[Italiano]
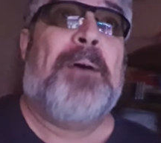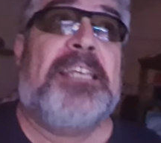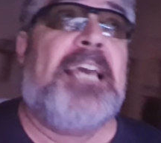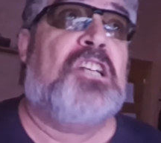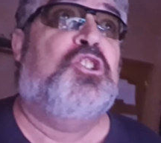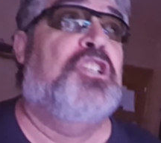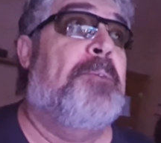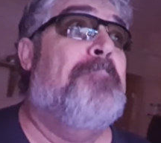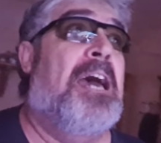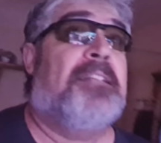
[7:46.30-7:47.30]
pagliacci di
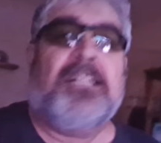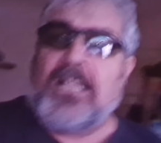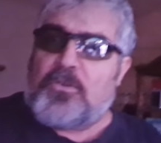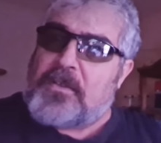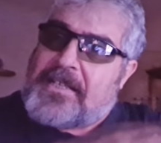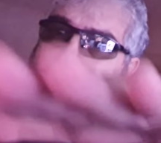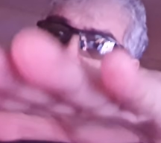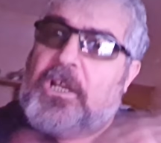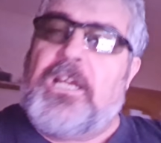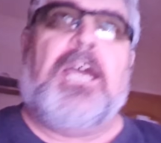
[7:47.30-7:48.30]
merda, tanto stiamo
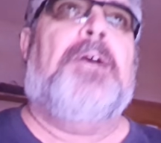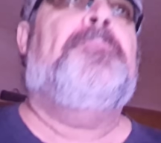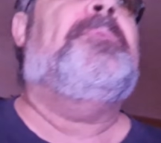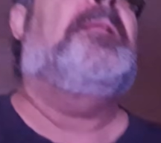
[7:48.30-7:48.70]
lì, eh.